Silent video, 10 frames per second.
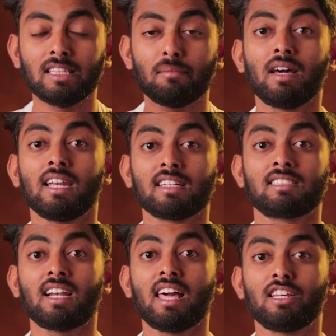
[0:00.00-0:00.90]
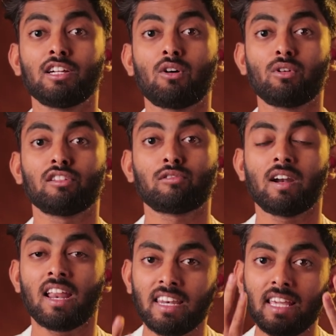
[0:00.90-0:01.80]
இந்த மாதிரி கஷ்டம்லாம் இருக்குன்னு அவங்ககிட்ட
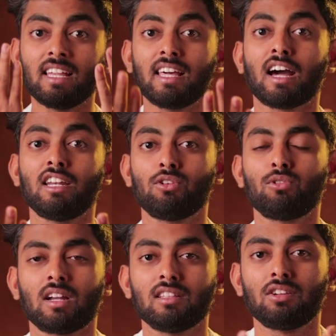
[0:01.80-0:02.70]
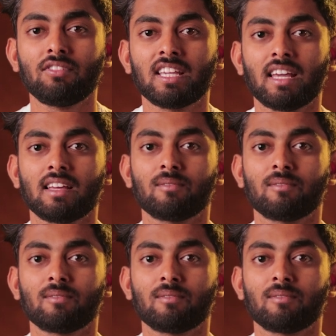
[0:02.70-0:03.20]
சொன்னேன்னா நீங்களே கண்ணீர் விட்டு அழுதுருவீங்க